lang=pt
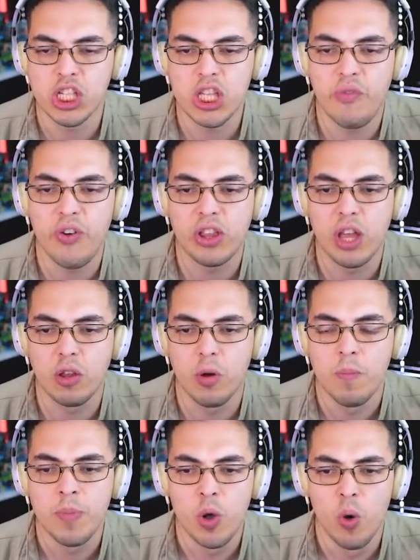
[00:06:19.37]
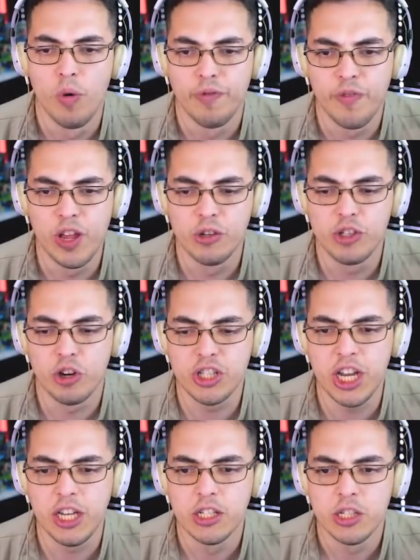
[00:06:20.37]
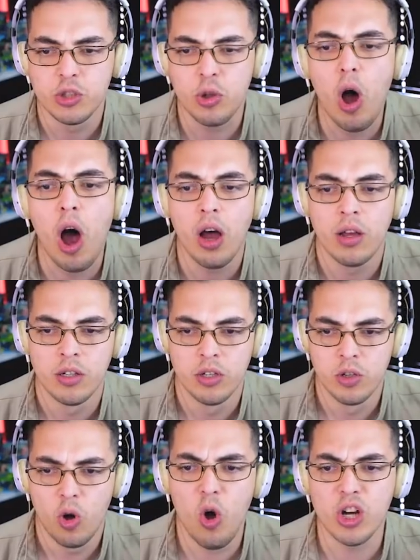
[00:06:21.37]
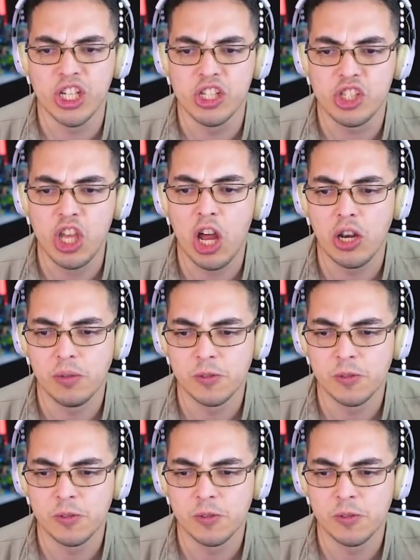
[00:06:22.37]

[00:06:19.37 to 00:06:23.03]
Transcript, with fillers: está enfrentando o filho de Odin, Thor, Odin-san.